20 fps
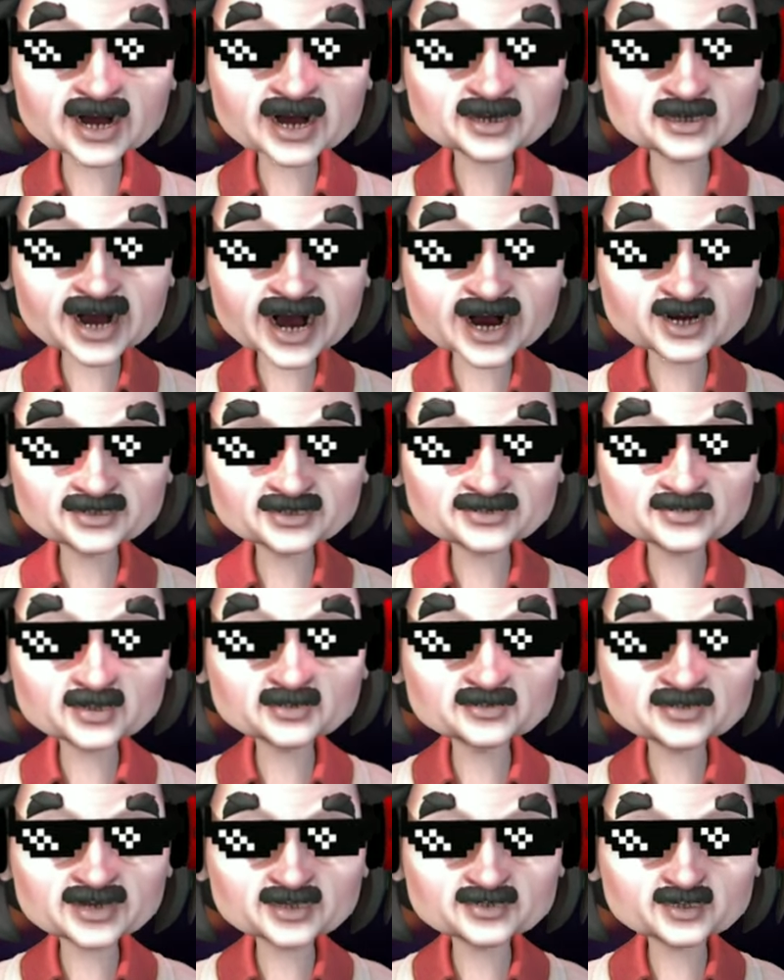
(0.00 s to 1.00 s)
จ่ายช่องไหน
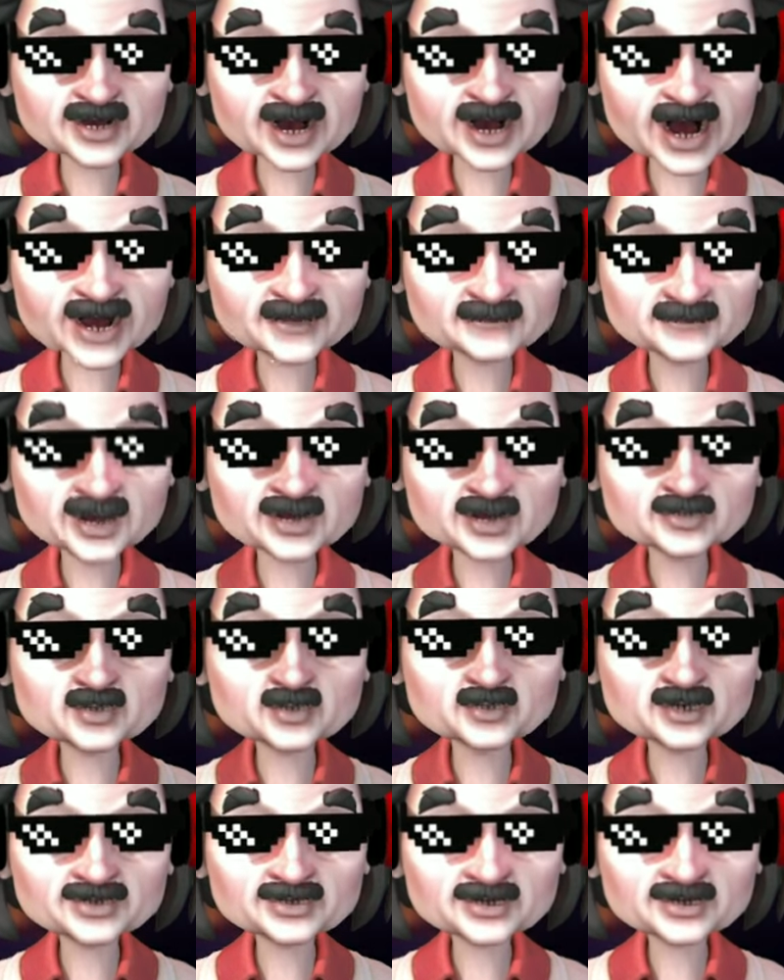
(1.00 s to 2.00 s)
ก็ได้นะมันต้อง
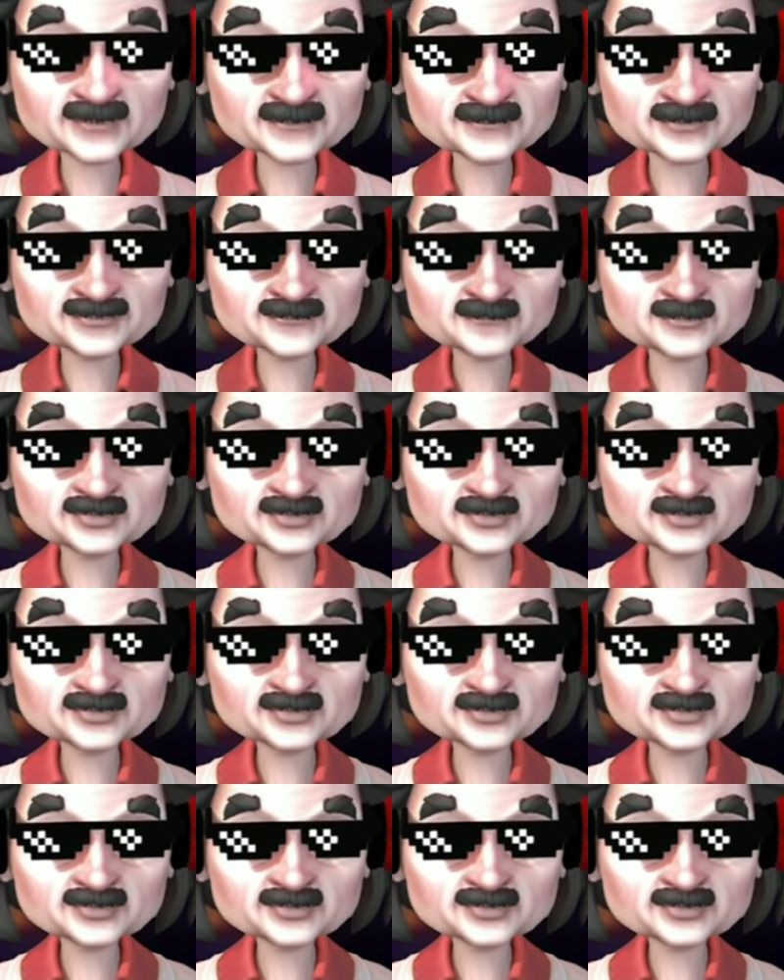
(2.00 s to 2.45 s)
ติดกันแหละ